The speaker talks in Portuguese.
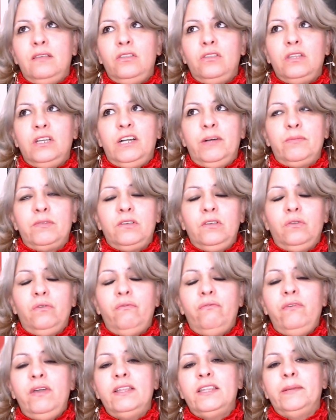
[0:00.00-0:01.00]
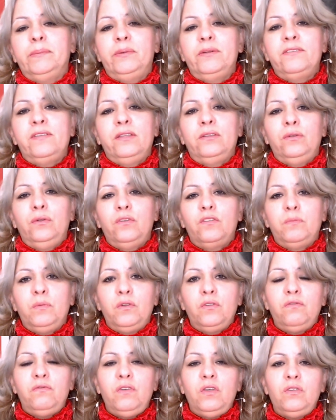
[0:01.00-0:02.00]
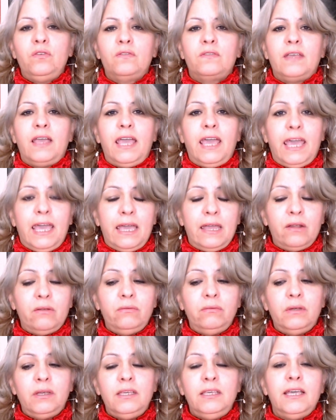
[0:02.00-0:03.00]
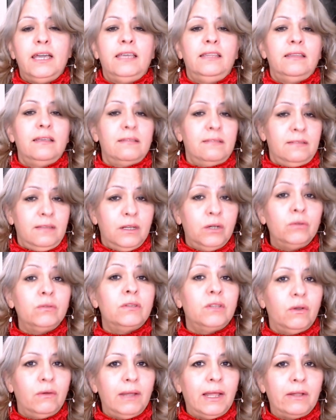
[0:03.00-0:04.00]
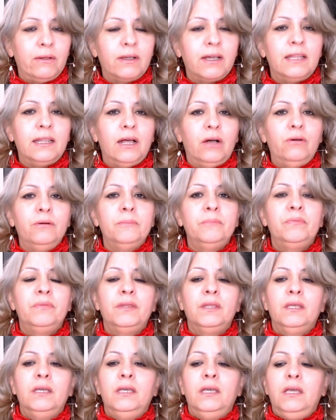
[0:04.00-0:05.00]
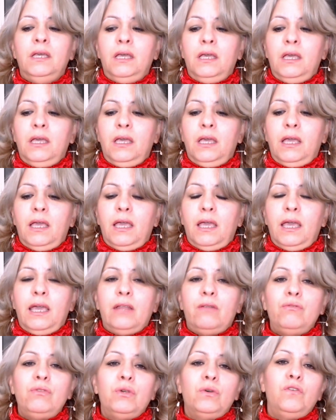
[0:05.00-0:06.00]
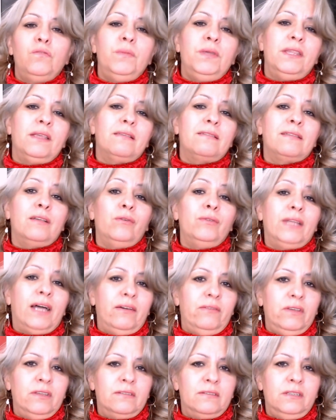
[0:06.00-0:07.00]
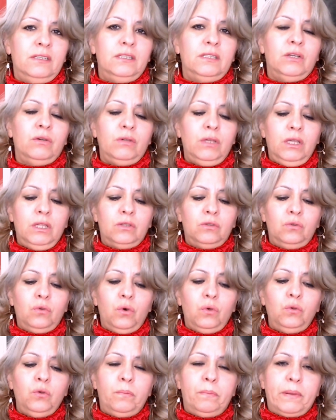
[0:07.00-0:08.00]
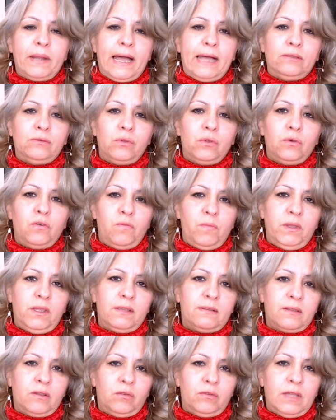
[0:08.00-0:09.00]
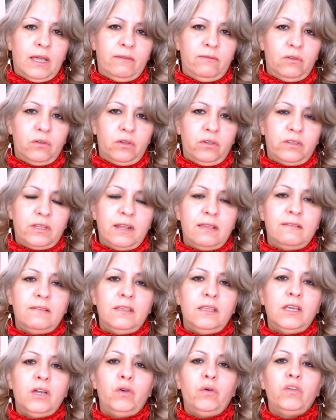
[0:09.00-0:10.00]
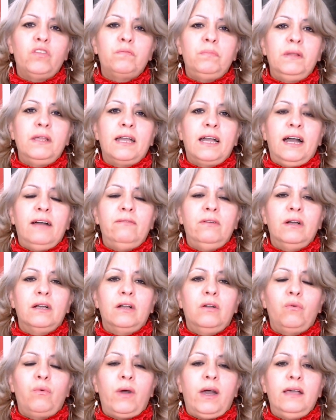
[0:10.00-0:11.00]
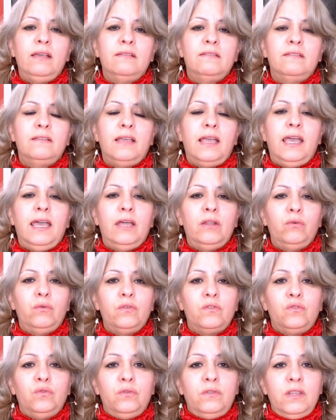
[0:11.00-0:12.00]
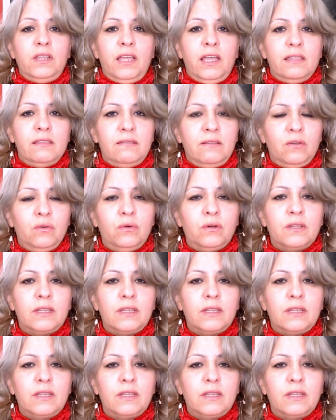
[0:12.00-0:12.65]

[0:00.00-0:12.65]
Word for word: assim, digamos que 90% dos meus vídeos eram e ainda são, estão lá no canal, eram de comidas saudáveis. Então, todo prato de comida saudável que eu trazia, eu explicava quais eram os nutrientes